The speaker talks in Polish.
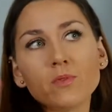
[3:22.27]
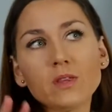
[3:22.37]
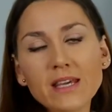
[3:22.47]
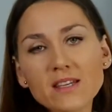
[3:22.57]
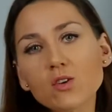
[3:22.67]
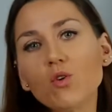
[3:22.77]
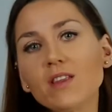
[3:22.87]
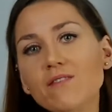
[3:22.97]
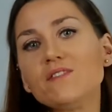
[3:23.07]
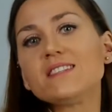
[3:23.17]
Nie są
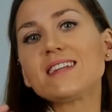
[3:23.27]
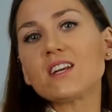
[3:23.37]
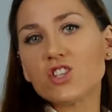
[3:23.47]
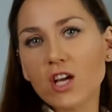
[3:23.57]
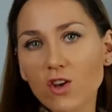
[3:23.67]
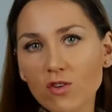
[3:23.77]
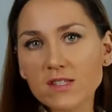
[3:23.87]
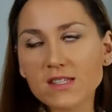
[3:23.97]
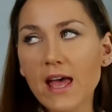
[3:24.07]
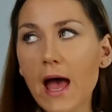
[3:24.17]
one
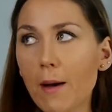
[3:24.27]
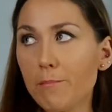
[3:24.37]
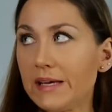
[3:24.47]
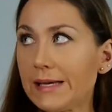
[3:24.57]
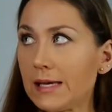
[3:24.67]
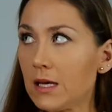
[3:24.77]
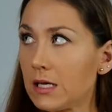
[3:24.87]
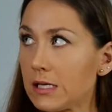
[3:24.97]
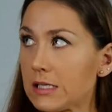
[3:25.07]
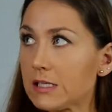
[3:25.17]
wystarczające, aby
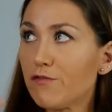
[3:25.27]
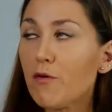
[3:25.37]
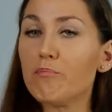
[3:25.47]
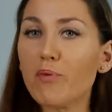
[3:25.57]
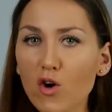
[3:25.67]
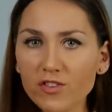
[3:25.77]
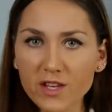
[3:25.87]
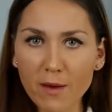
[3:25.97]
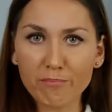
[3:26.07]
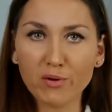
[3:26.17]

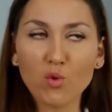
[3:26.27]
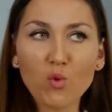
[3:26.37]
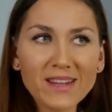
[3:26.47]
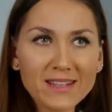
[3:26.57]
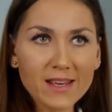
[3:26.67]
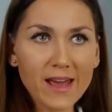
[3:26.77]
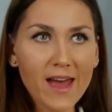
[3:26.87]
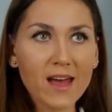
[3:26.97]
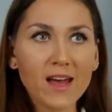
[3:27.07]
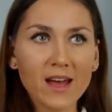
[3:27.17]
swobodnie,
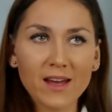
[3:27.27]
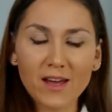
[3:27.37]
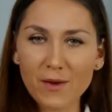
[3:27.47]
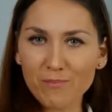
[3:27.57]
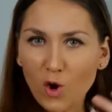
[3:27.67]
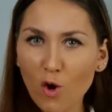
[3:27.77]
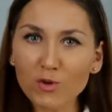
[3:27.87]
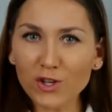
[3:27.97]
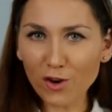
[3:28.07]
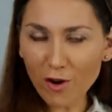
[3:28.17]
płynnie um,
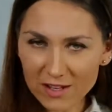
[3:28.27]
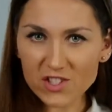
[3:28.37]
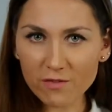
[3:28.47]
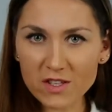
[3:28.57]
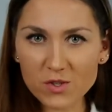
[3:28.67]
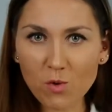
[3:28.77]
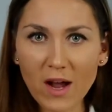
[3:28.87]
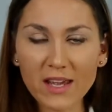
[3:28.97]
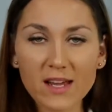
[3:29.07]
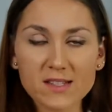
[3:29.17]
komunikować się w języku
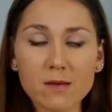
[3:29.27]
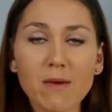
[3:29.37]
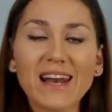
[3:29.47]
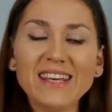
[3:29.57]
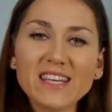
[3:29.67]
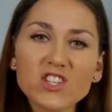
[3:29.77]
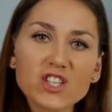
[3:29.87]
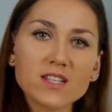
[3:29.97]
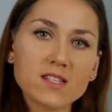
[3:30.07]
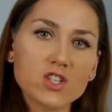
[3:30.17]
angielskim, ale
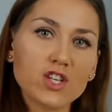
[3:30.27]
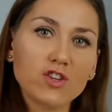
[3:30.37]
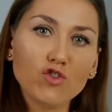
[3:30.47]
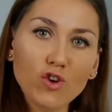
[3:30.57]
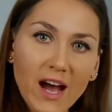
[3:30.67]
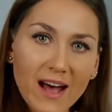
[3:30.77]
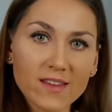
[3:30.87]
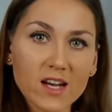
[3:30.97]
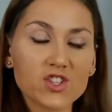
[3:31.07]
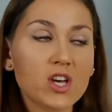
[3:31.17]
jeśli chcesz się
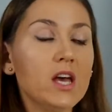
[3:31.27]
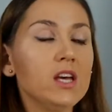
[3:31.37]
dogadać,